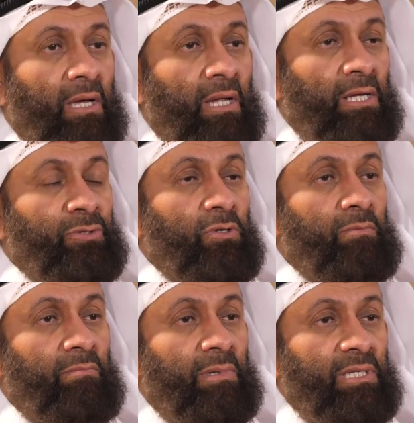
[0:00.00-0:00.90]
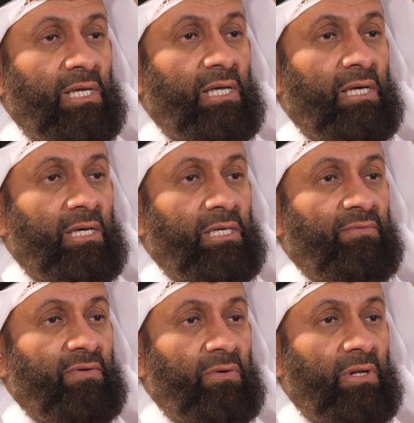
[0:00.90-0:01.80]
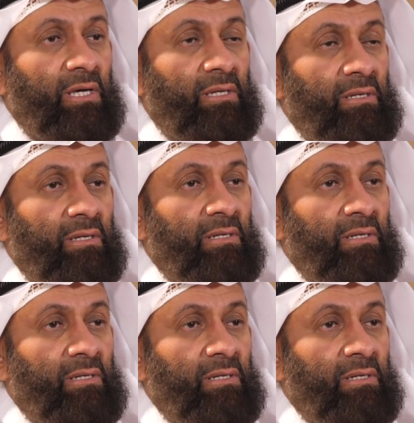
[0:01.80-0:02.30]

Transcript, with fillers: أعطيكم مسألة هي في القرآن